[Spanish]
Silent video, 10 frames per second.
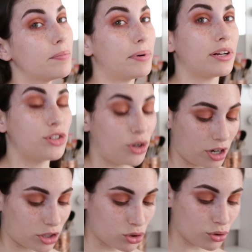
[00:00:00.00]

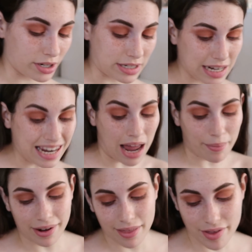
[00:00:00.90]
Impresiones, churris. La
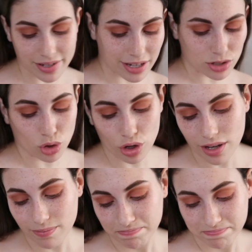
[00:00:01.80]
verdad es que estoy
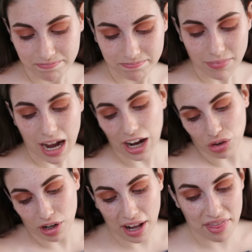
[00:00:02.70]

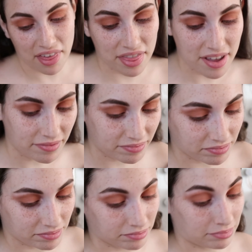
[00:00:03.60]
anonadada,
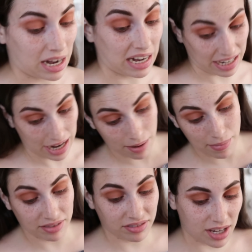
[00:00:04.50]

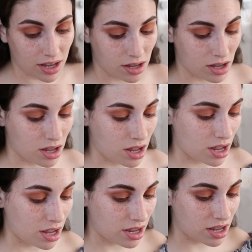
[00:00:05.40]
realmente,
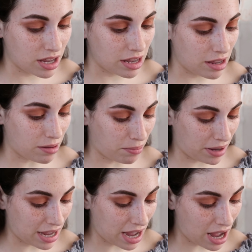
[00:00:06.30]
y
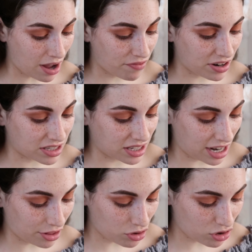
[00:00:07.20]
me ha
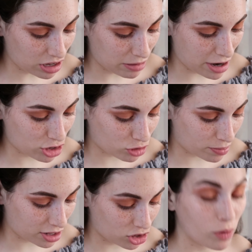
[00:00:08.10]
fascinado y me ha
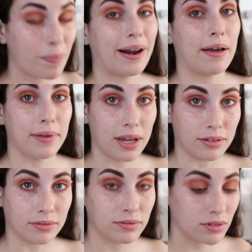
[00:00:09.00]
sorprendido para
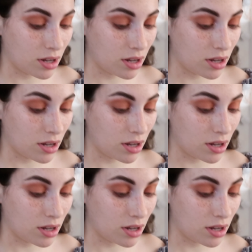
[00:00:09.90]
bien,